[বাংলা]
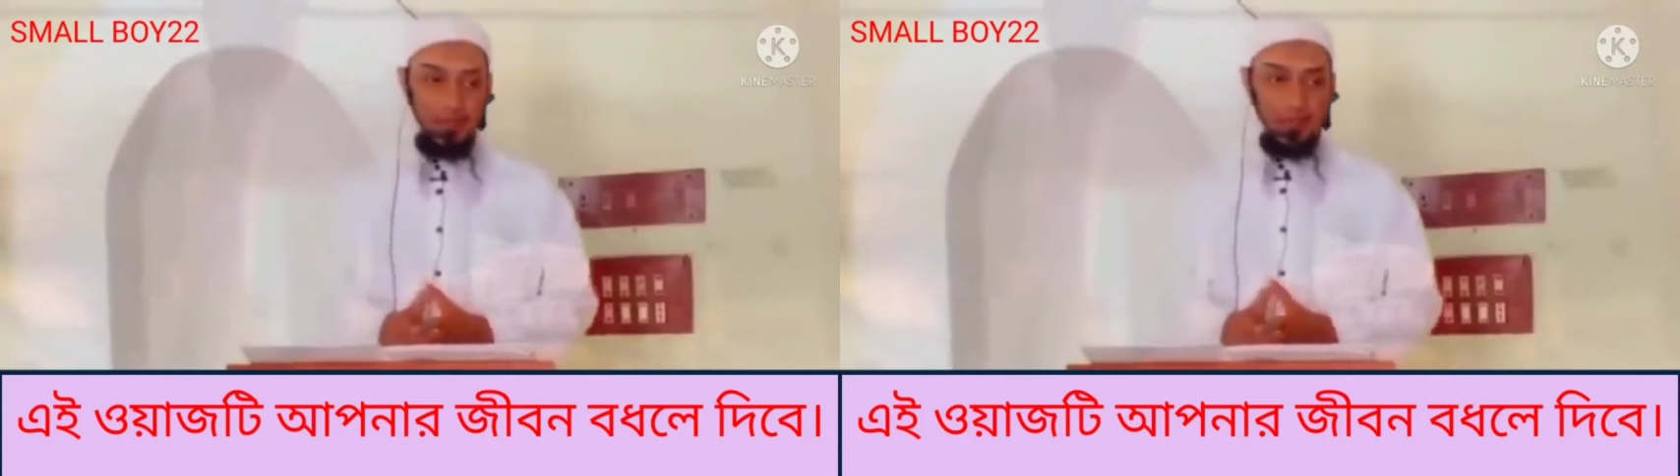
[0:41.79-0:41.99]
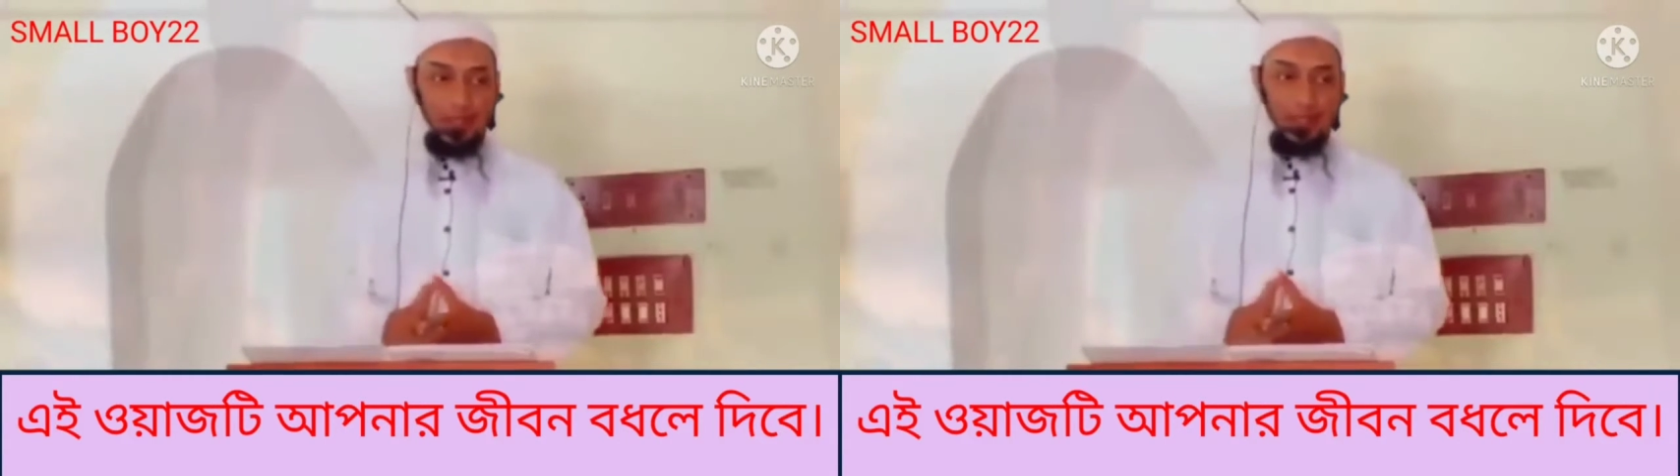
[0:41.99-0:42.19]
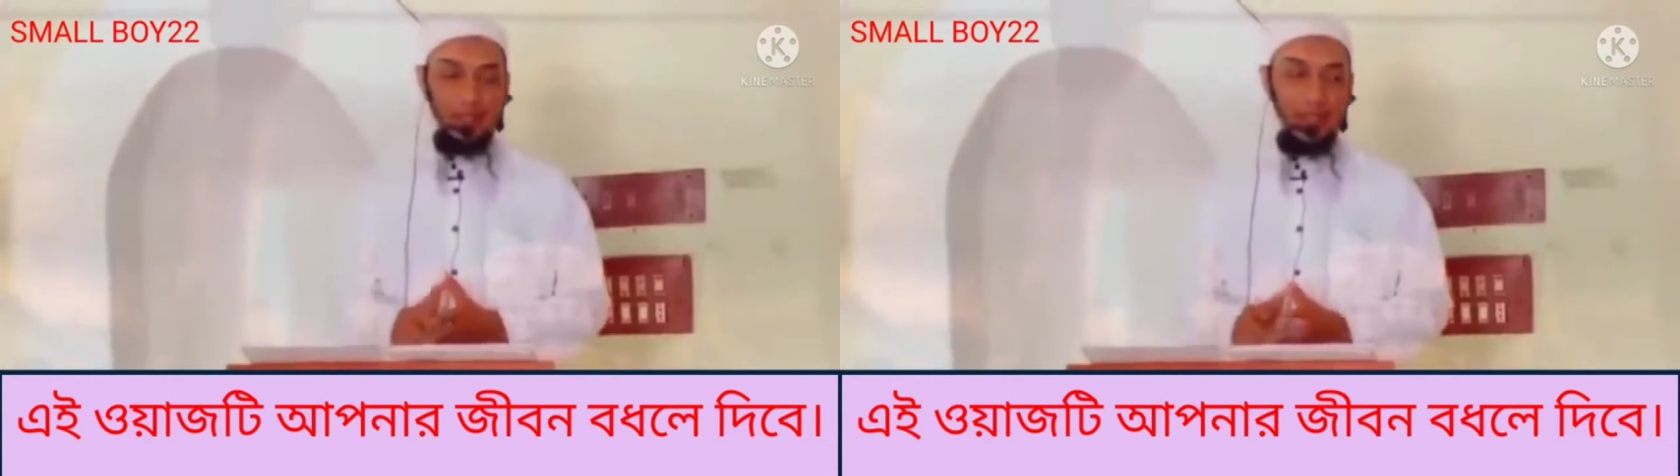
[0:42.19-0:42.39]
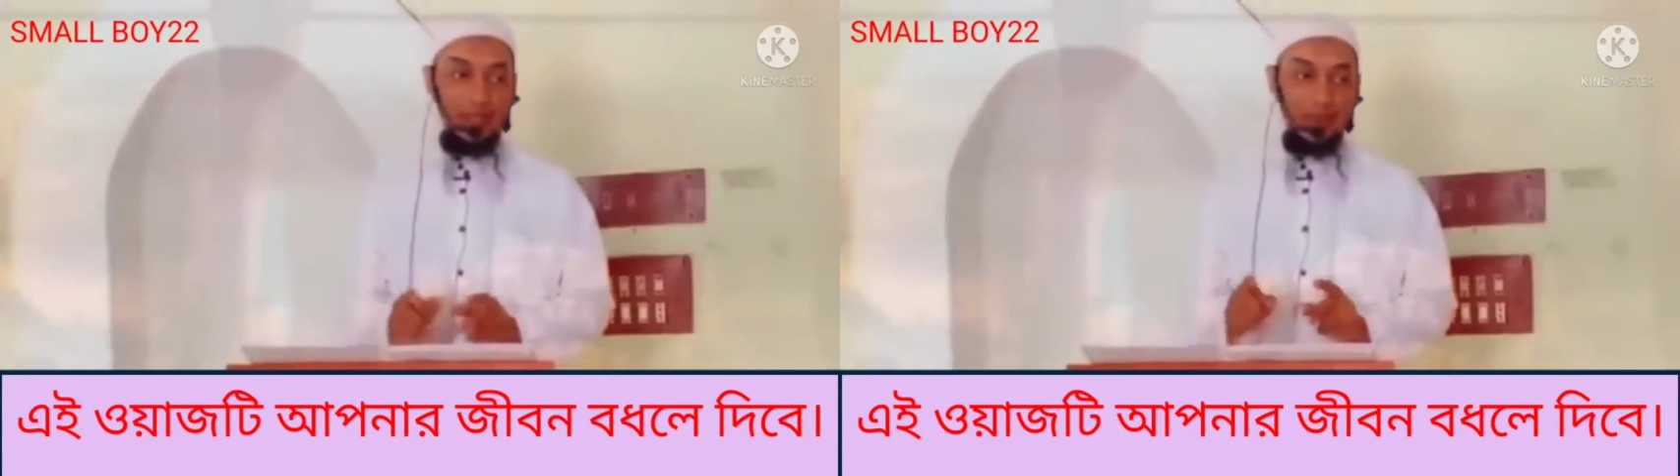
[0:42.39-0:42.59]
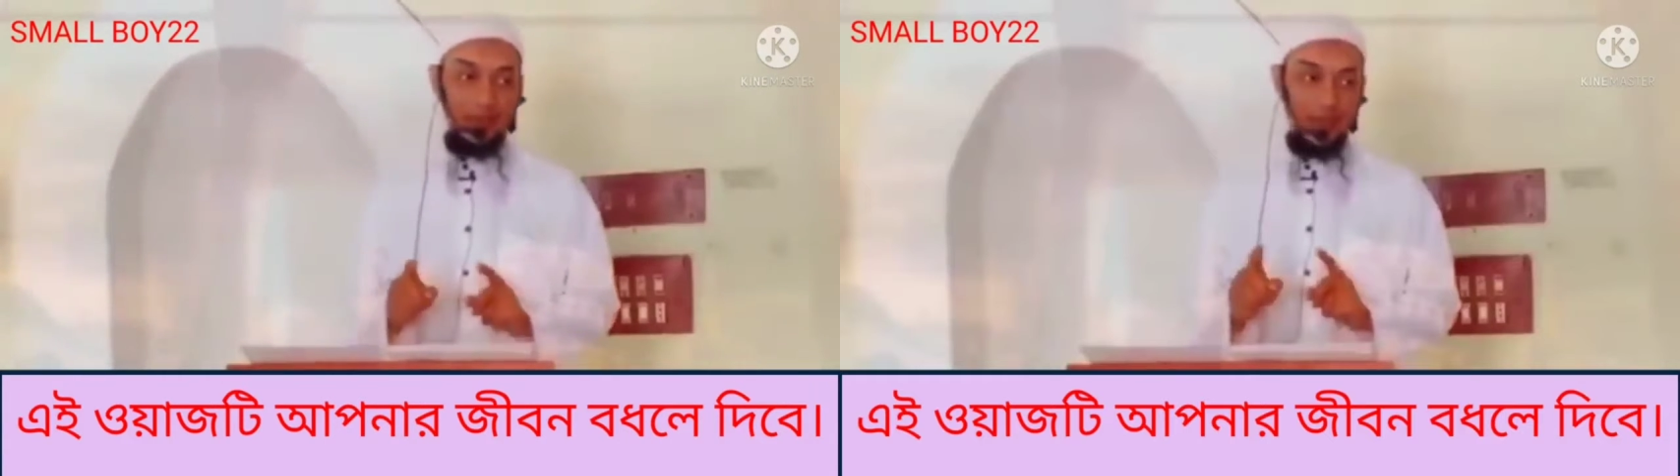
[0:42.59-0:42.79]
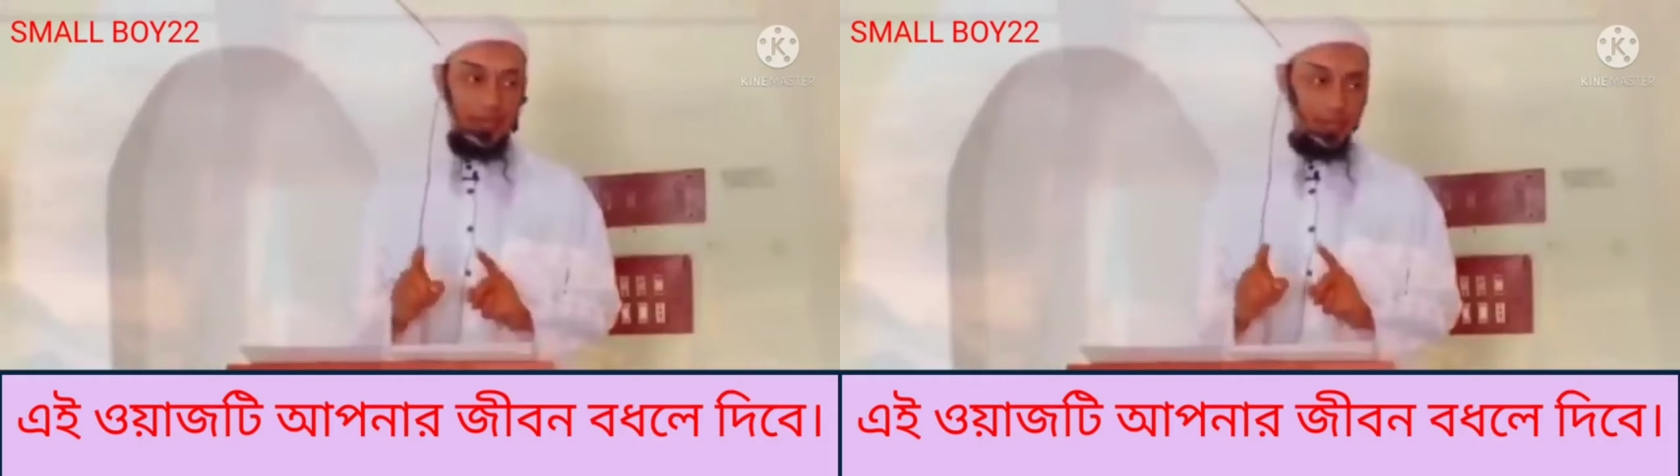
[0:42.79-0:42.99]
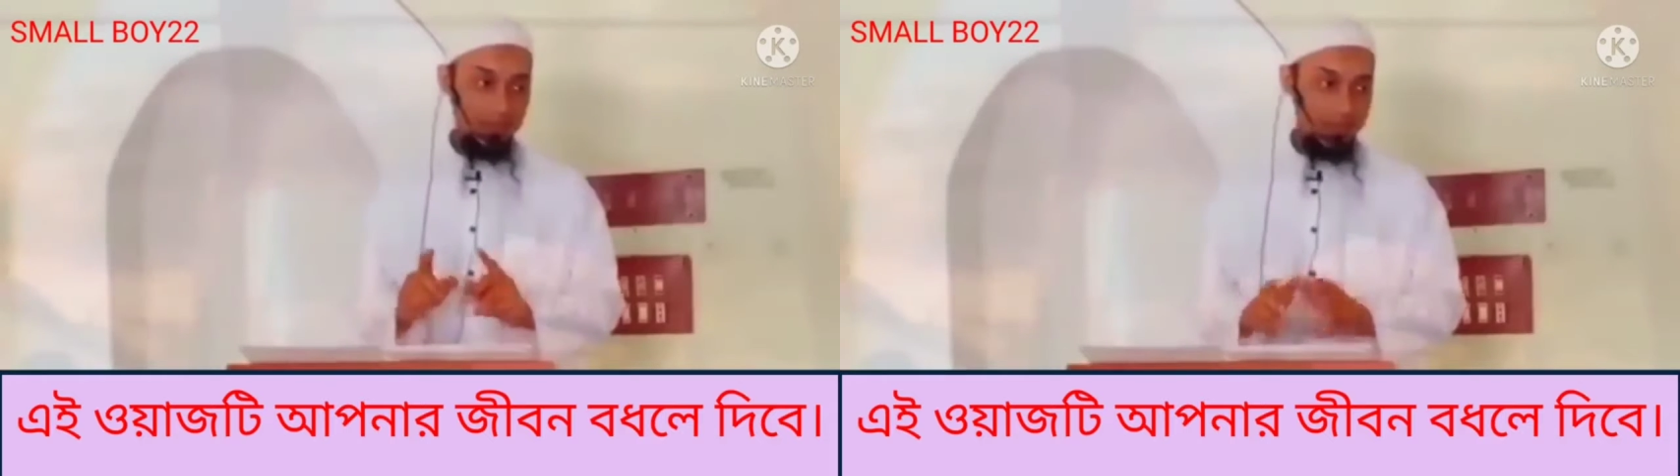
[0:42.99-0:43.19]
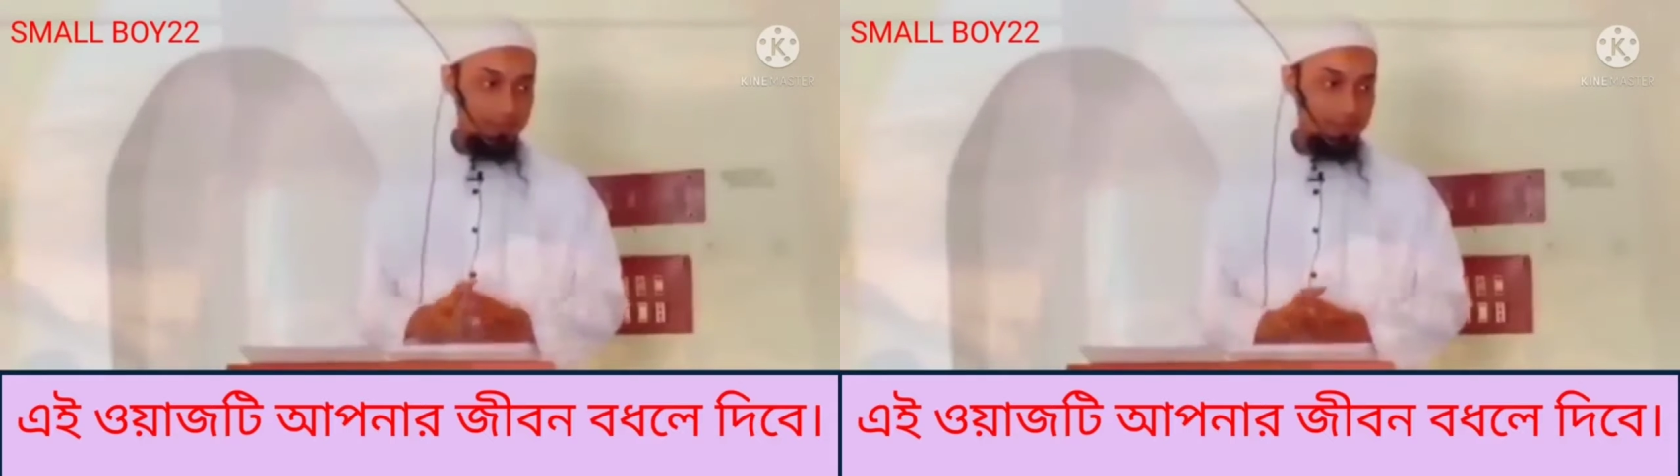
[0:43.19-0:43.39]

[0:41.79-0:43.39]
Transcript: অর্থাৎ জেরুজালেমে